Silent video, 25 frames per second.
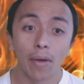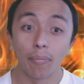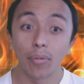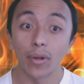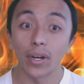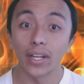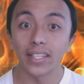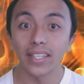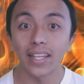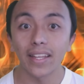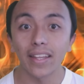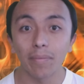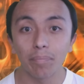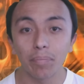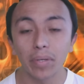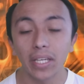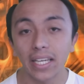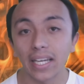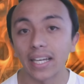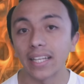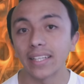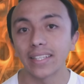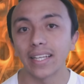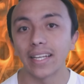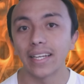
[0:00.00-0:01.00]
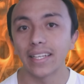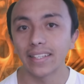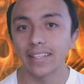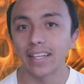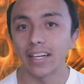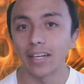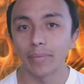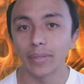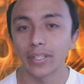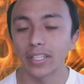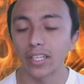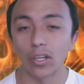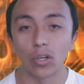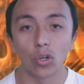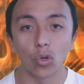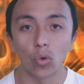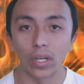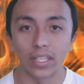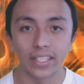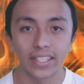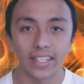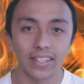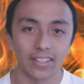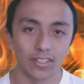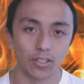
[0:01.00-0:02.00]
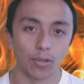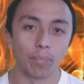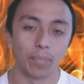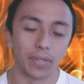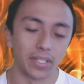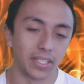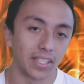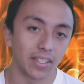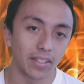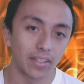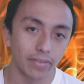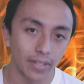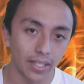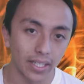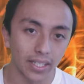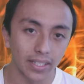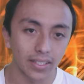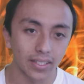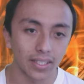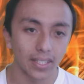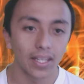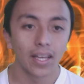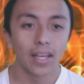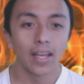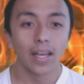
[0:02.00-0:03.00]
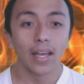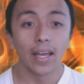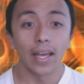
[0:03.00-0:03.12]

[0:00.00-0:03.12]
pero anda de picante literalmente con cualquiera que opine diferente.